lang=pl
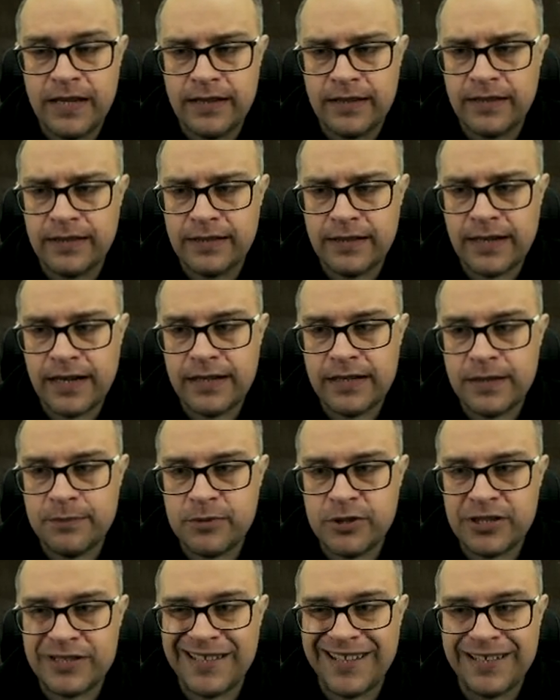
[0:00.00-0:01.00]
Generalnie
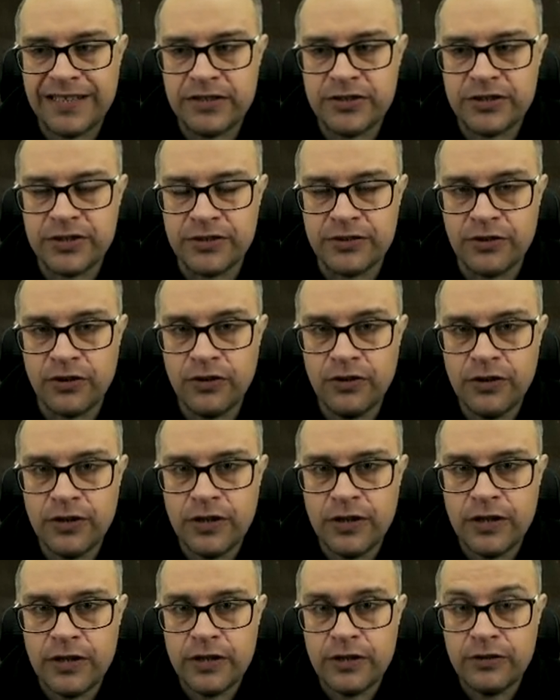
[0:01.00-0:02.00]
przydaje się to,
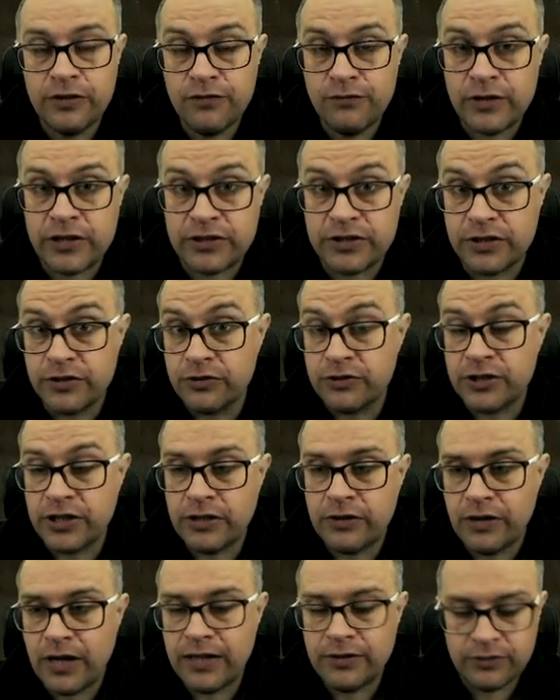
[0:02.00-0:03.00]
no właśnie, do
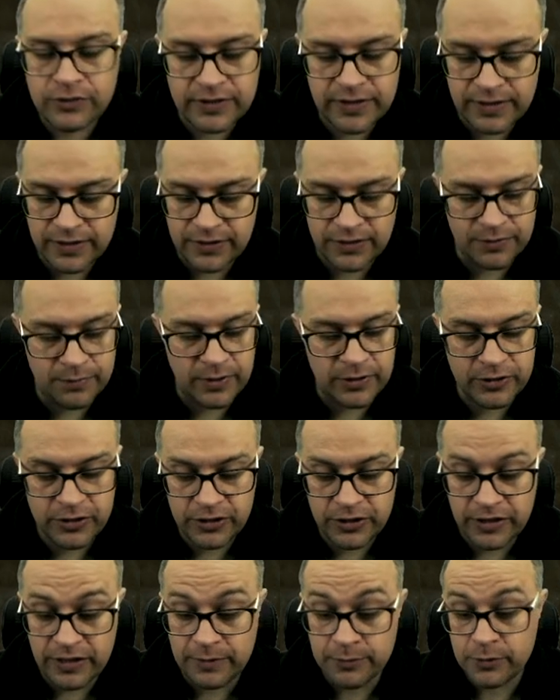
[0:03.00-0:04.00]
czego? A to zaraz
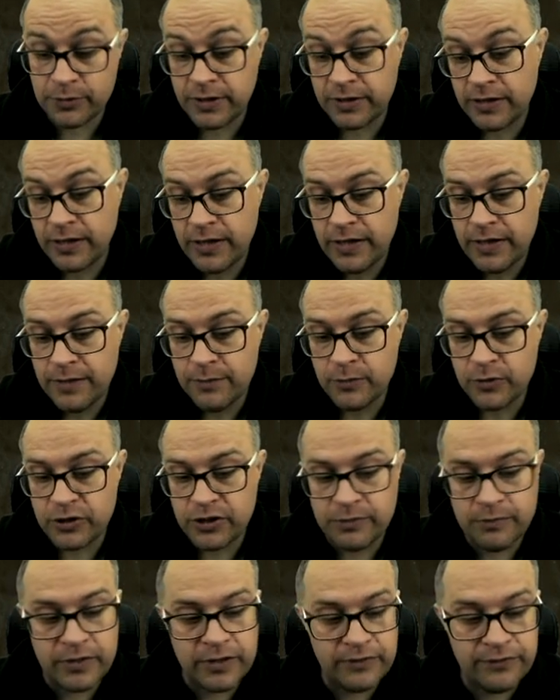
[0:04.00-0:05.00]
zobaczycie. Na przykład
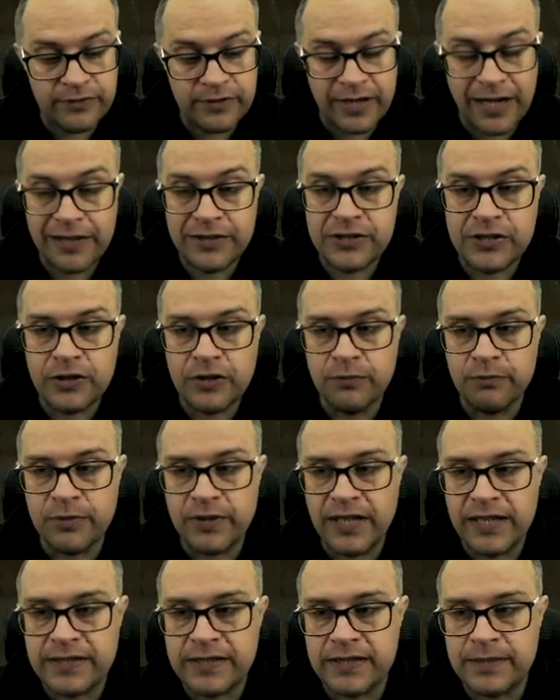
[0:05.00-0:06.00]
możemy w trakcie
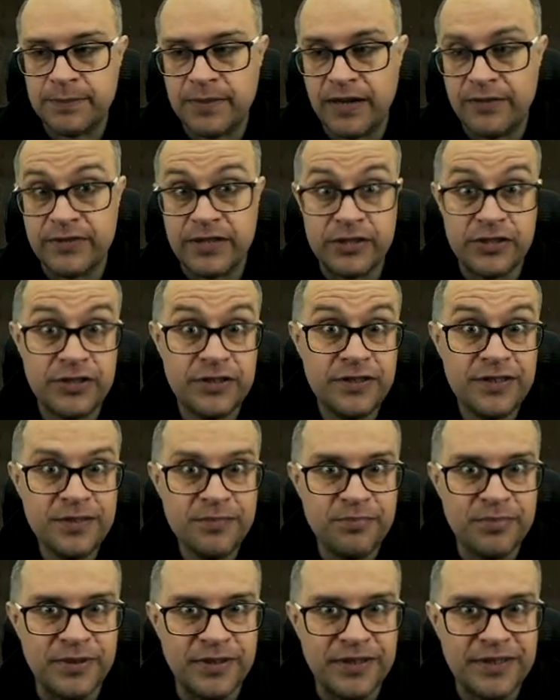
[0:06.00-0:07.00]
kompilacji sprawdzać
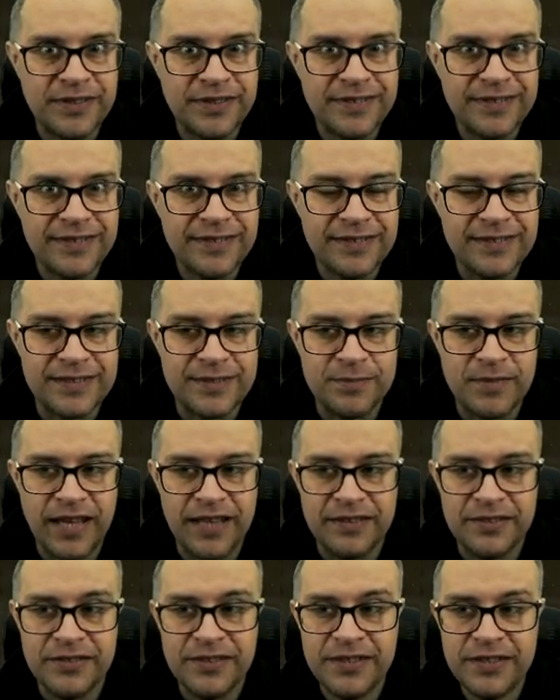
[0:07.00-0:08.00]
typy
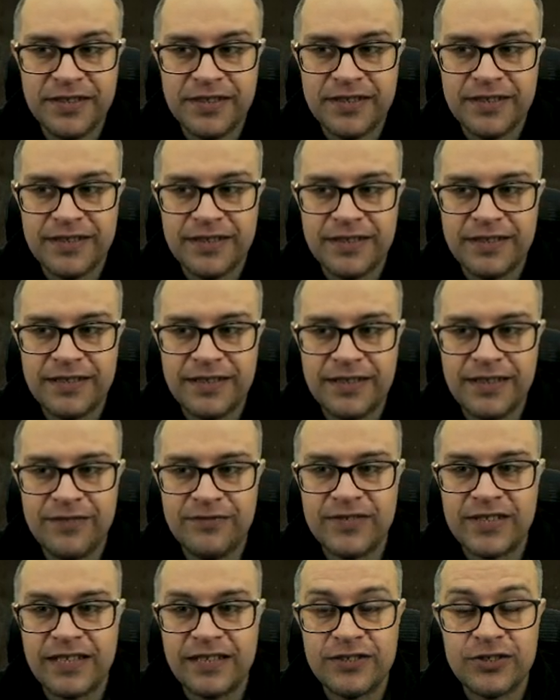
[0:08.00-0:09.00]
zmiennych i
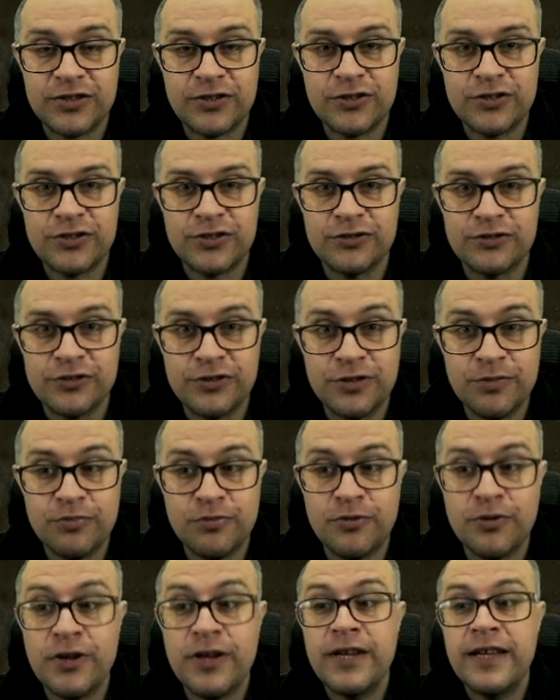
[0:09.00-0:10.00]
w zależności od
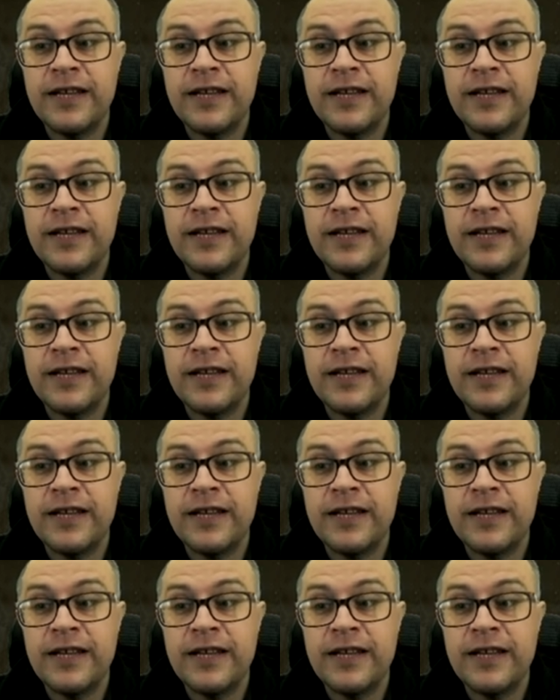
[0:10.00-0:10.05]
typu